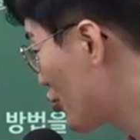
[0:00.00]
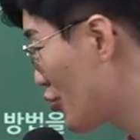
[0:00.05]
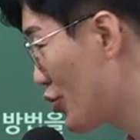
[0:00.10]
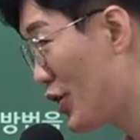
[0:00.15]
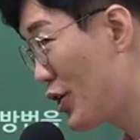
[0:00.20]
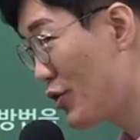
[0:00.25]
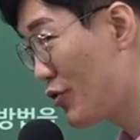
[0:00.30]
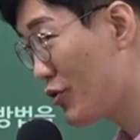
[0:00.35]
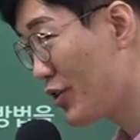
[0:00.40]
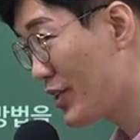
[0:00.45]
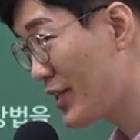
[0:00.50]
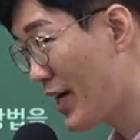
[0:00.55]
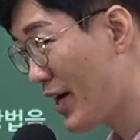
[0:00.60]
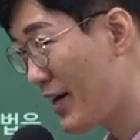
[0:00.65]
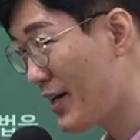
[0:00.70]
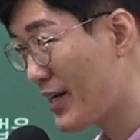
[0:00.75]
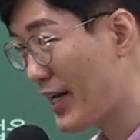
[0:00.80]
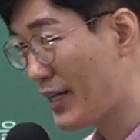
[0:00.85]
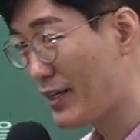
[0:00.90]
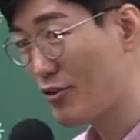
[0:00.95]

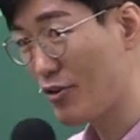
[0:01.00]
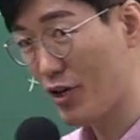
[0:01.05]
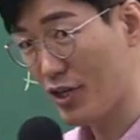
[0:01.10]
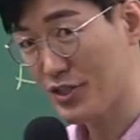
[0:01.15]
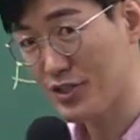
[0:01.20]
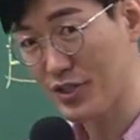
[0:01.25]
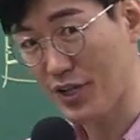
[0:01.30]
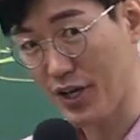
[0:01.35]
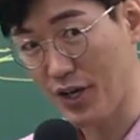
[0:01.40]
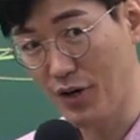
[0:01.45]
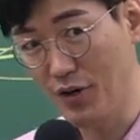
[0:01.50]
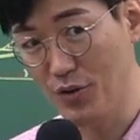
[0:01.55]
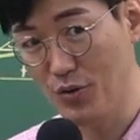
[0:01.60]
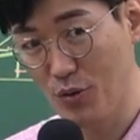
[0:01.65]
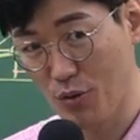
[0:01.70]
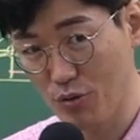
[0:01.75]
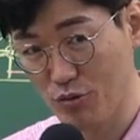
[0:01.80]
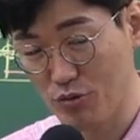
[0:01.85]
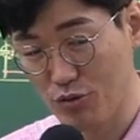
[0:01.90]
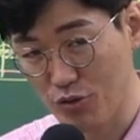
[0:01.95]
수익률이다라는 거였어요.
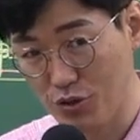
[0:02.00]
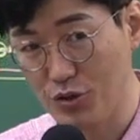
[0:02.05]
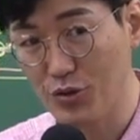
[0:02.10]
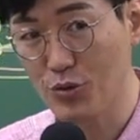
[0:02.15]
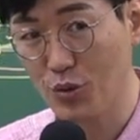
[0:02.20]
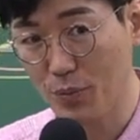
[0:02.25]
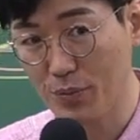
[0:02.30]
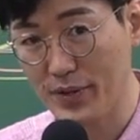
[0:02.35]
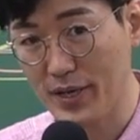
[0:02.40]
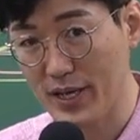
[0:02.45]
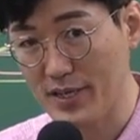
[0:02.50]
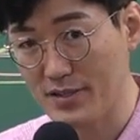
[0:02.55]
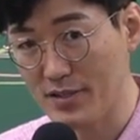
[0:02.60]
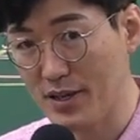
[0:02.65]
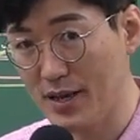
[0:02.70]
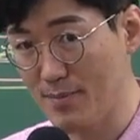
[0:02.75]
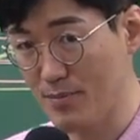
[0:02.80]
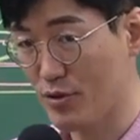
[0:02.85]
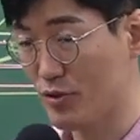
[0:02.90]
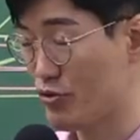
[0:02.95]
요구 수익률을 높게 해서
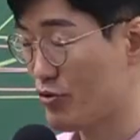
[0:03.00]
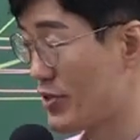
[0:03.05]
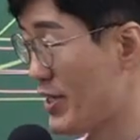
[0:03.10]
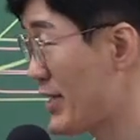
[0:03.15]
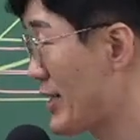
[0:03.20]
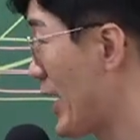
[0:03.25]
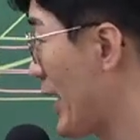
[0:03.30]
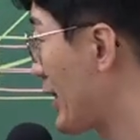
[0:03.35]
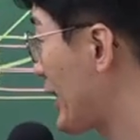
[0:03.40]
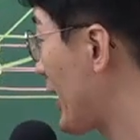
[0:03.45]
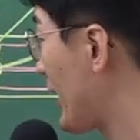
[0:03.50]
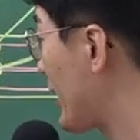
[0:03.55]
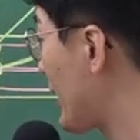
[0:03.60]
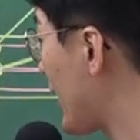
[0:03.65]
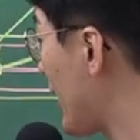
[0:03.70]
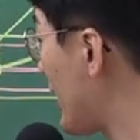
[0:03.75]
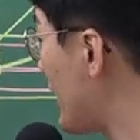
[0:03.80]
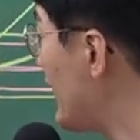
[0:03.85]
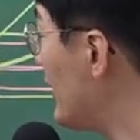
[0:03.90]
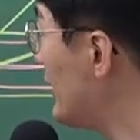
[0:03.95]
함부로 투자하지
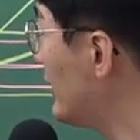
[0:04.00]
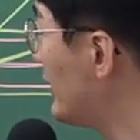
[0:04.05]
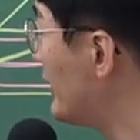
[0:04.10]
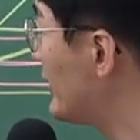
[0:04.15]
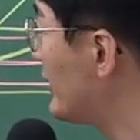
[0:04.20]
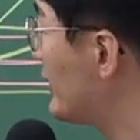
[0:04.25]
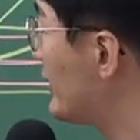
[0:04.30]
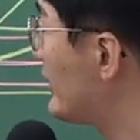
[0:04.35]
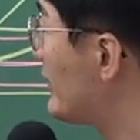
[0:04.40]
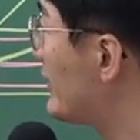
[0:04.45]
않겠다.